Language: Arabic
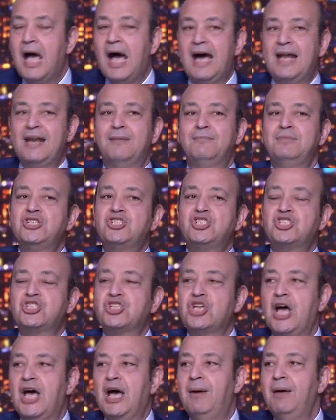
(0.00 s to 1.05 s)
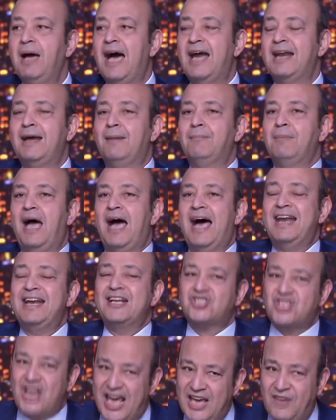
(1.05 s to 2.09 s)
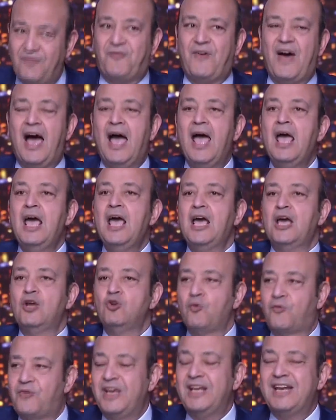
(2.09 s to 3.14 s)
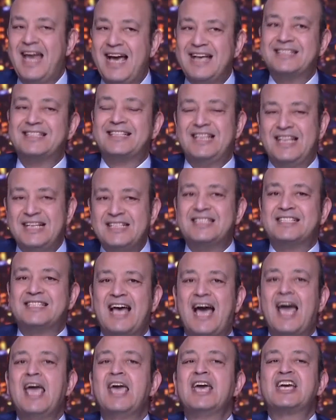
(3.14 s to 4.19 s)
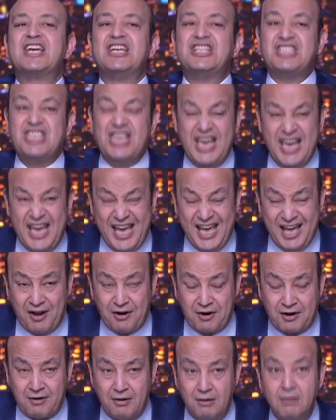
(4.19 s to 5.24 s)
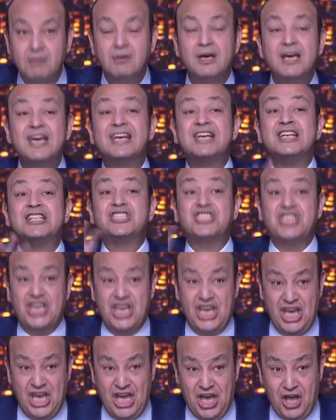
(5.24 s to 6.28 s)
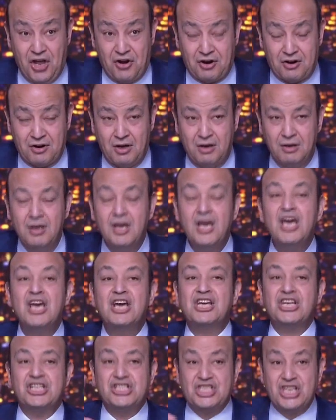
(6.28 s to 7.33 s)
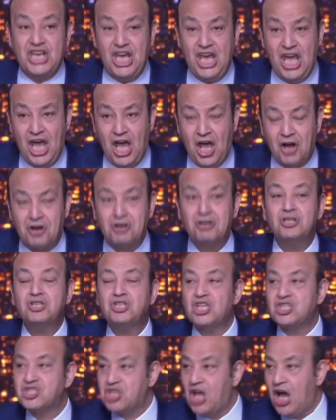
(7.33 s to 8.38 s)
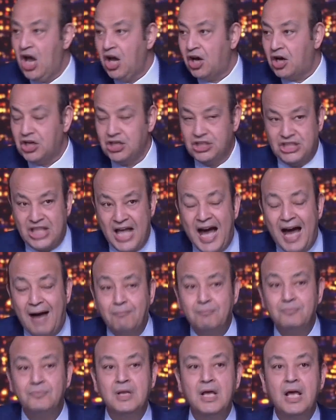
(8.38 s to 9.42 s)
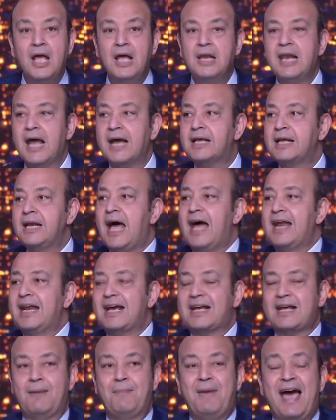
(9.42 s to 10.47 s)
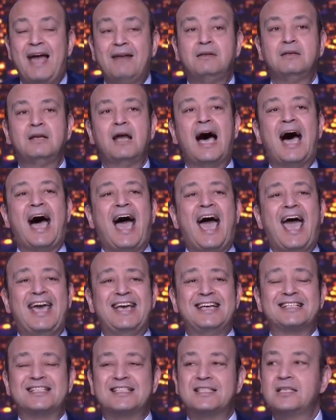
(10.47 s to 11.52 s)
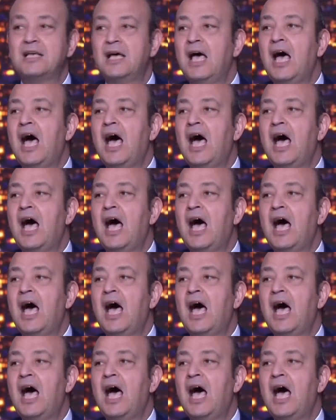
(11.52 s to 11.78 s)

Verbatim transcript: انا مش انا انا شايفه انه في ناس لسه كتير كتير كتير تستحق الدعم لكن انا كمان عايز